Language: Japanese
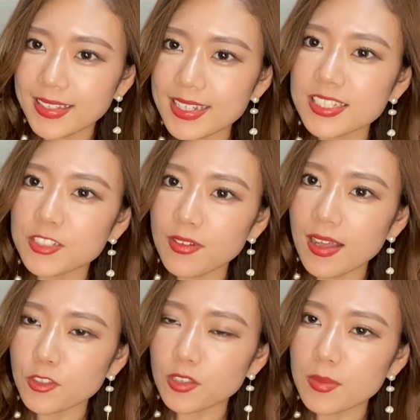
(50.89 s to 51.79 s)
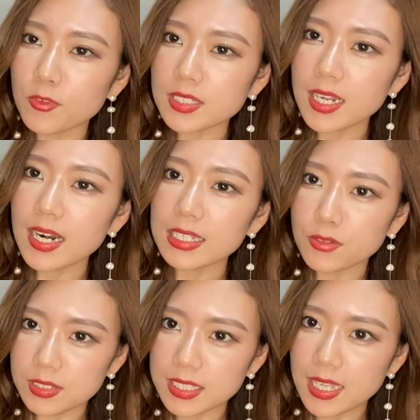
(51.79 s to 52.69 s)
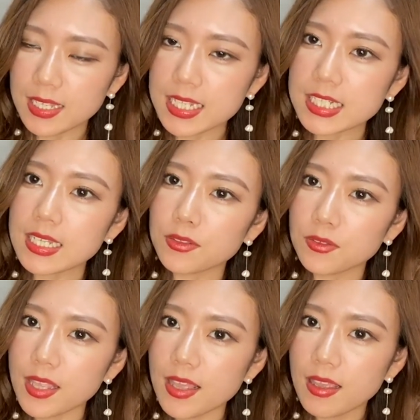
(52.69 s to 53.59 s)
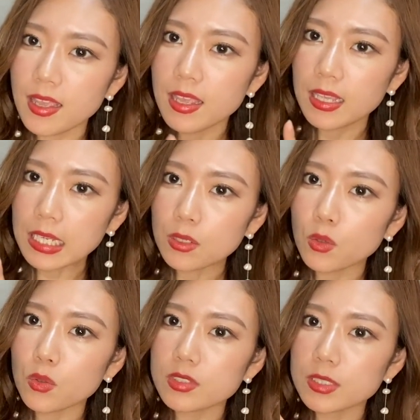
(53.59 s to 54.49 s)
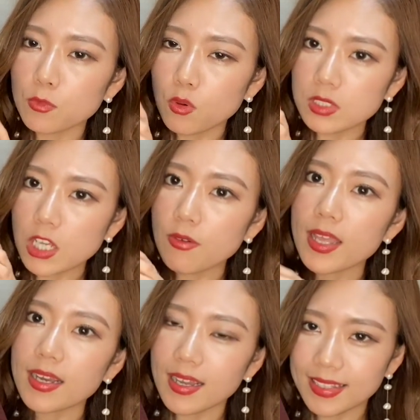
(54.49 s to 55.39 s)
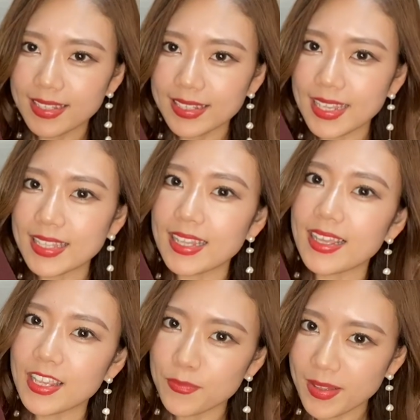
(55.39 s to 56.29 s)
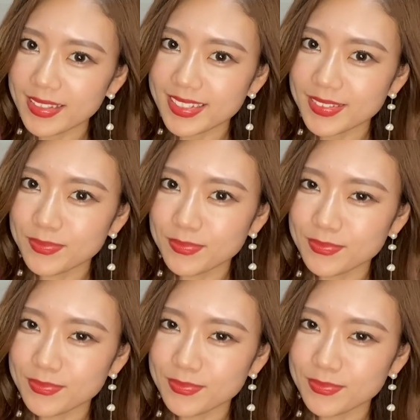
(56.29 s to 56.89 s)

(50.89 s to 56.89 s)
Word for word: 生地はとてもさらりとした生地なので、着心地も爽やかに着ていただけます。